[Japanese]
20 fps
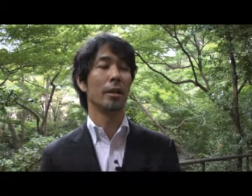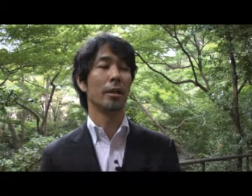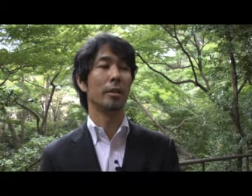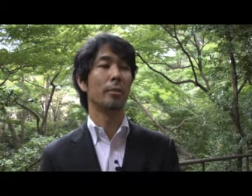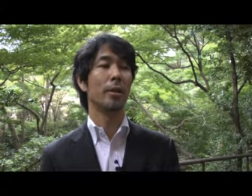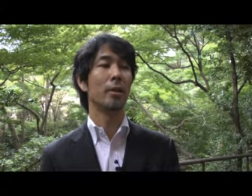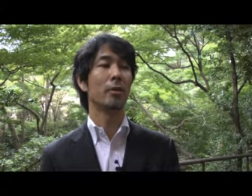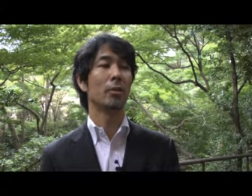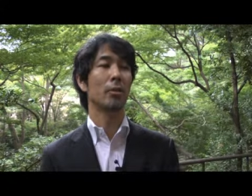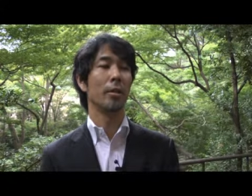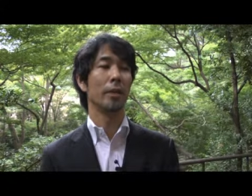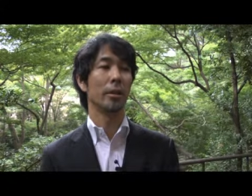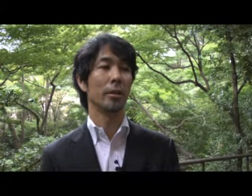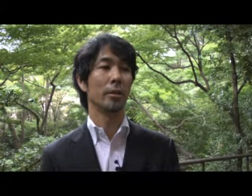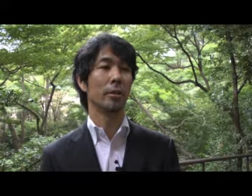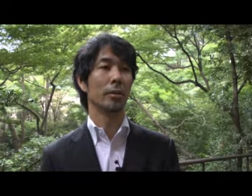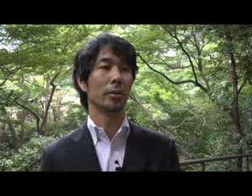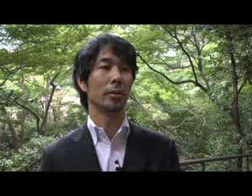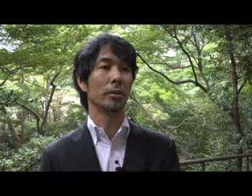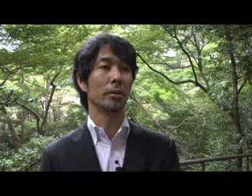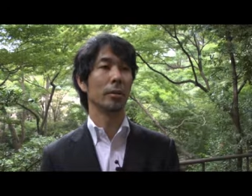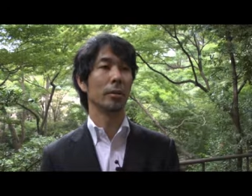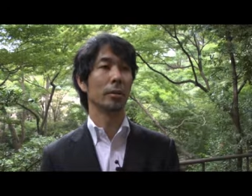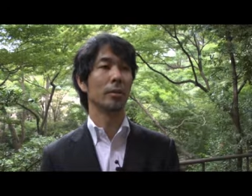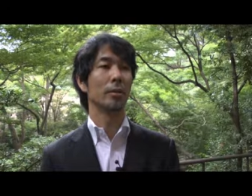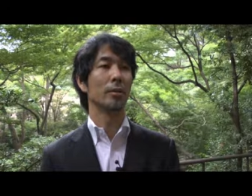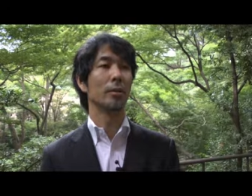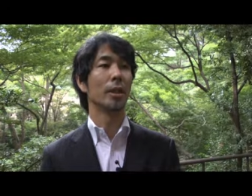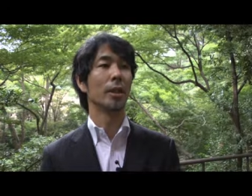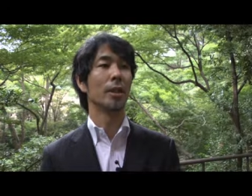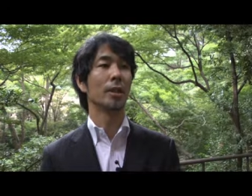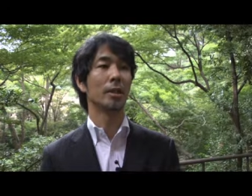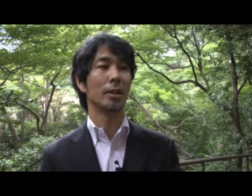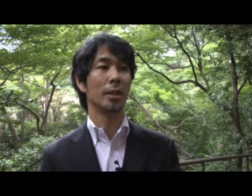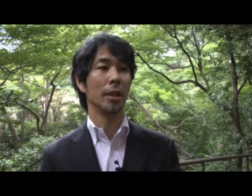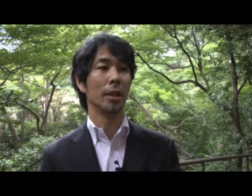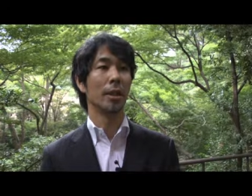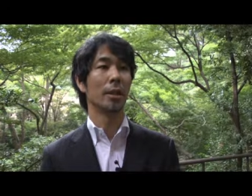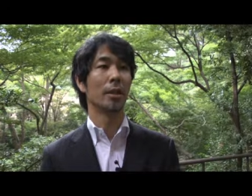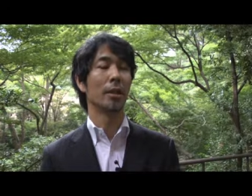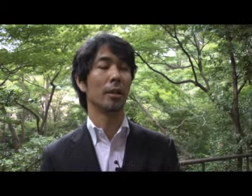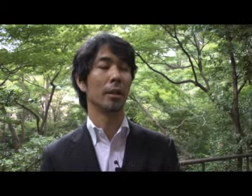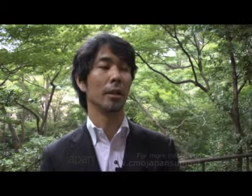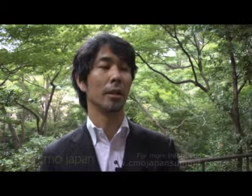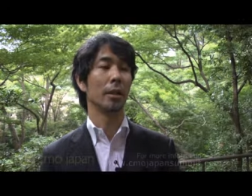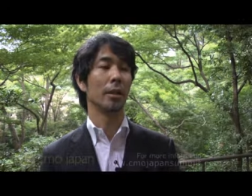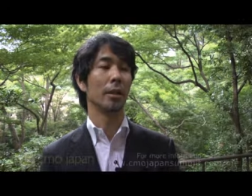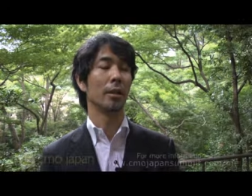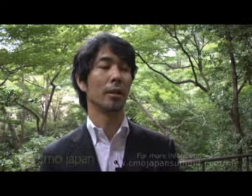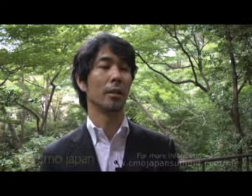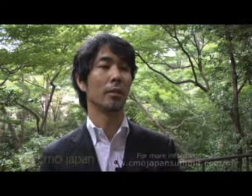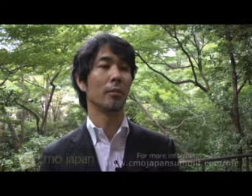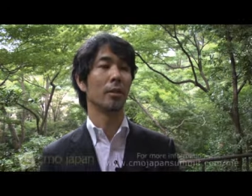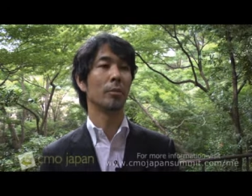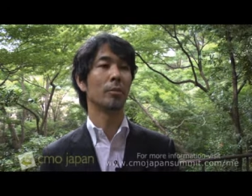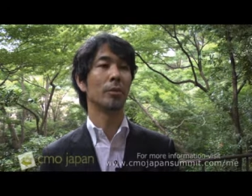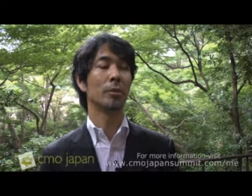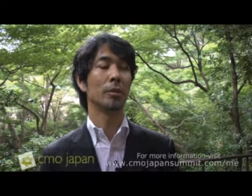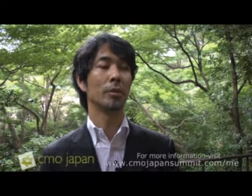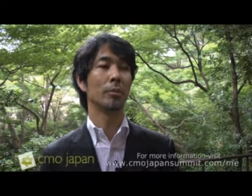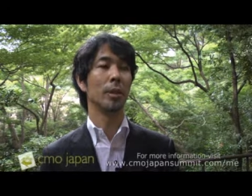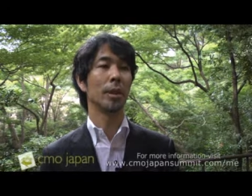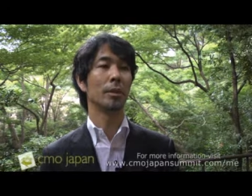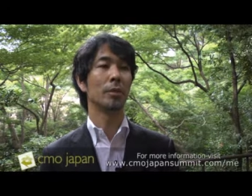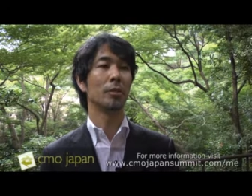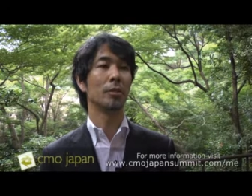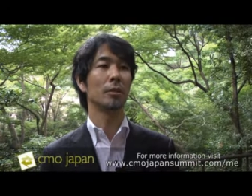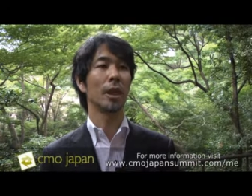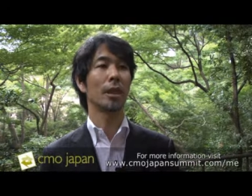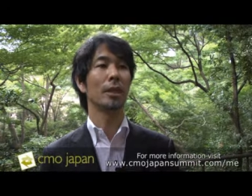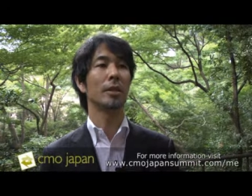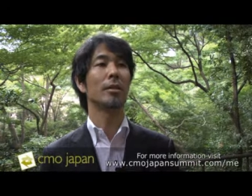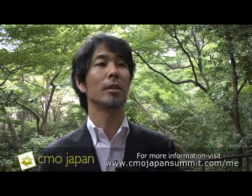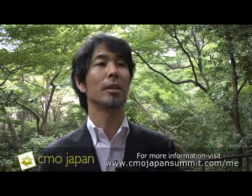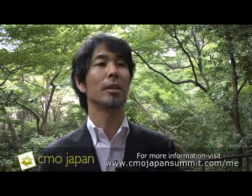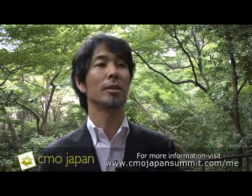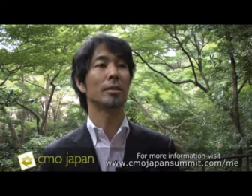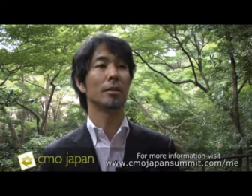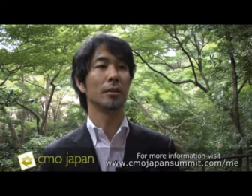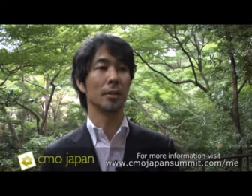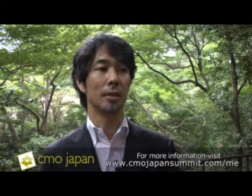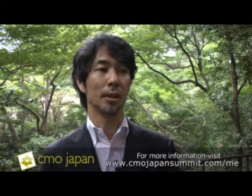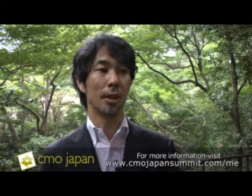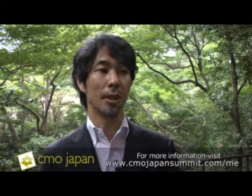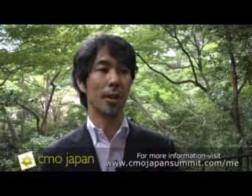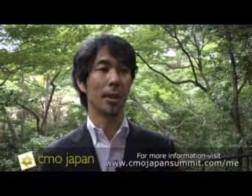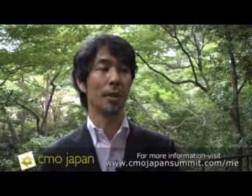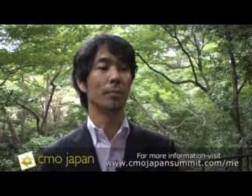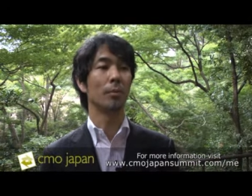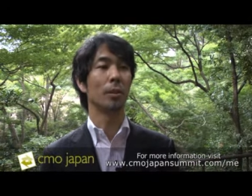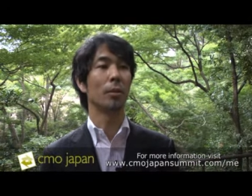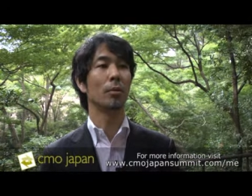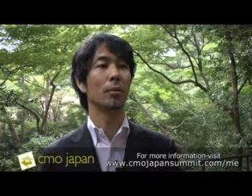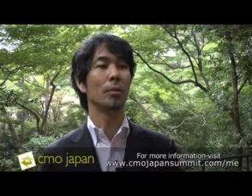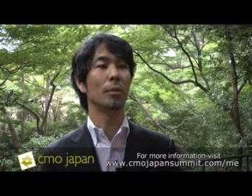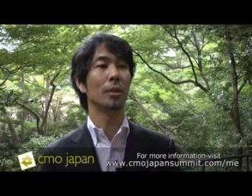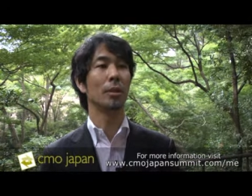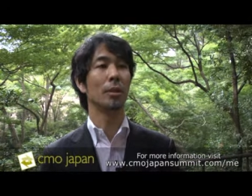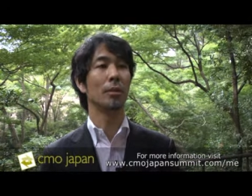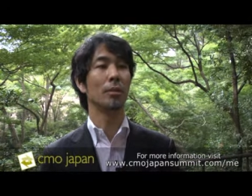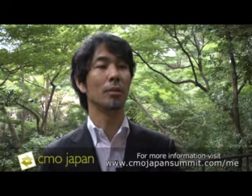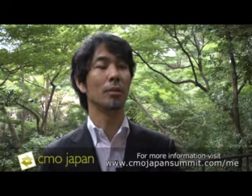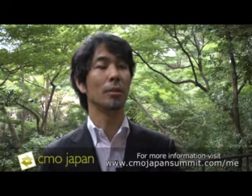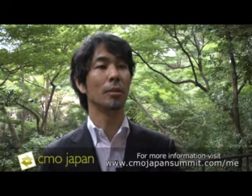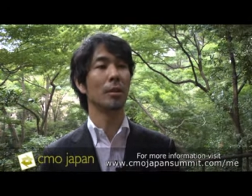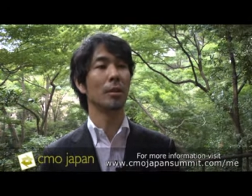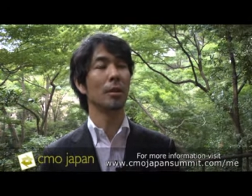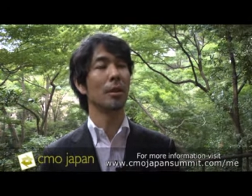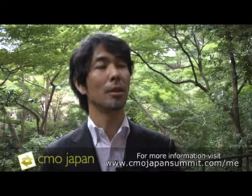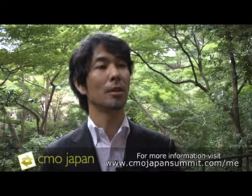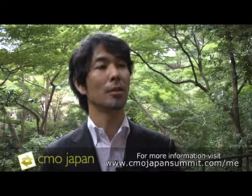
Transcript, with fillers: 今のトレンドっていうのがですね、えウェブのまあ作るだけではなくって、まコンテンツを